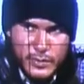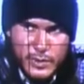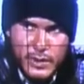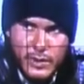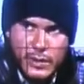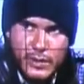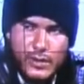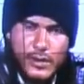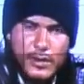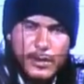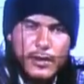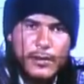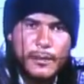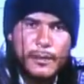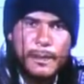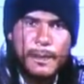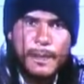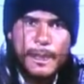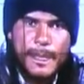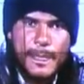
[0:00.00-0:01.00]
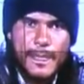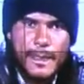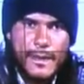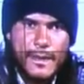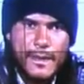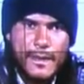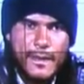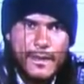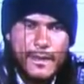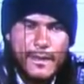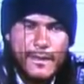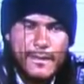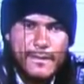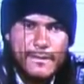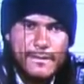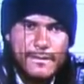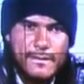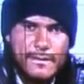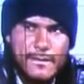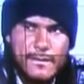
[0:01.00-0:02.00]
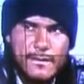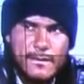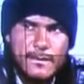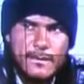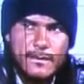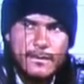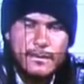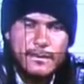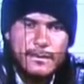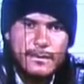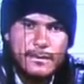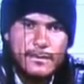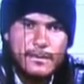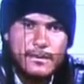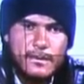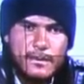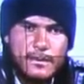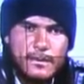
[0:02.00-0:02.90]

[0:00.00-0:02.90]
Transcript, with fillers: بلغ صوتك أنا نحبك صوتك أنت المنبر أمامك